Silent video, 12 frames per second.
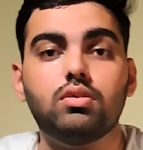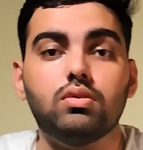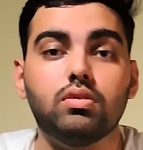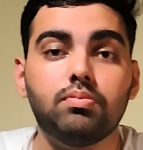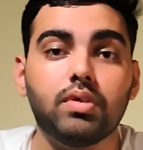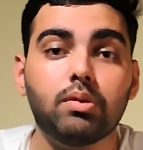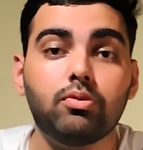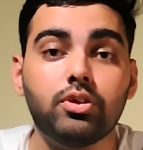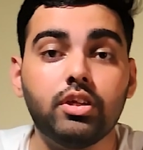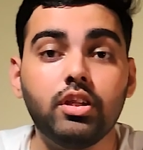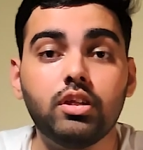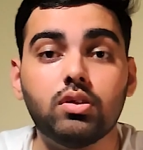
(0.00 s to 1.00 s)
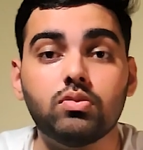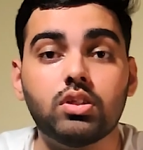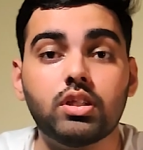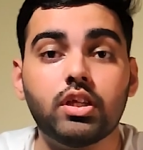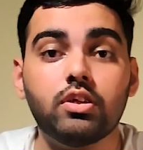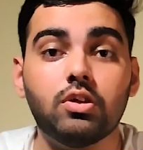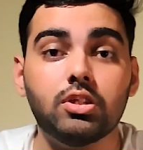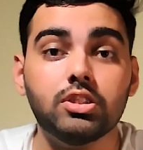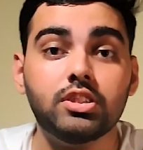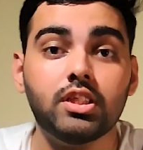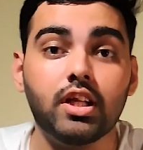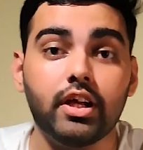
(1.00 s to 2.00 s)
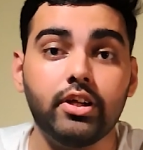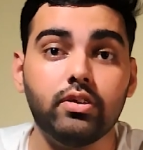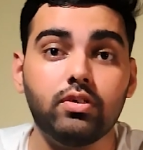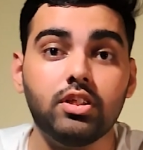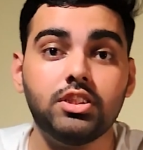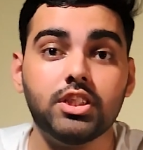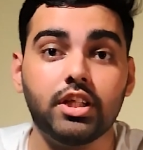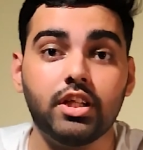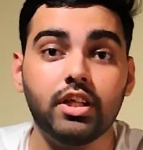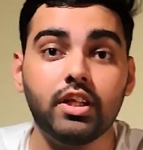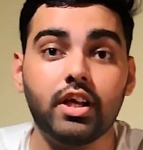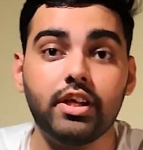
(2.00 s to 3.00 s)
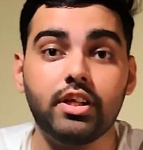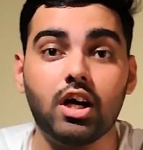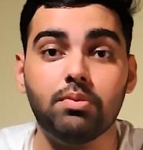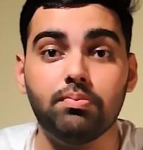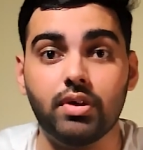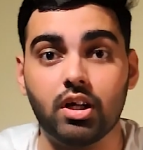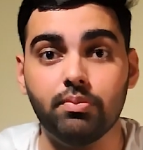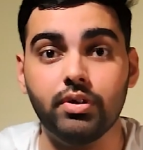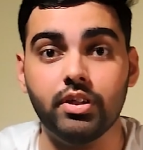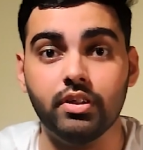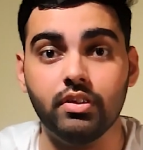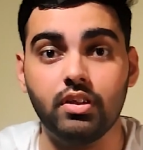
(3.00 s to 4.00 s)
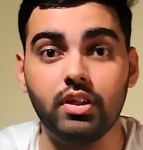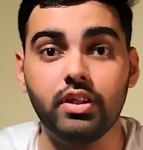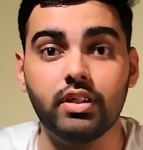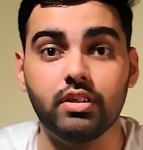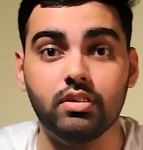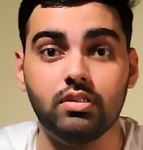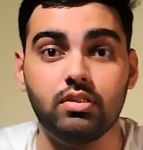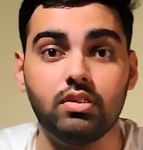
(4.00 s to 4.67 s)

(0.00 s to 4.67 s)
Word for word: सो मैं आपको ये नहीं कहूँगा कि गॉडक्स की लाइट और एक चाइना की लाइट बराबर है लेकिन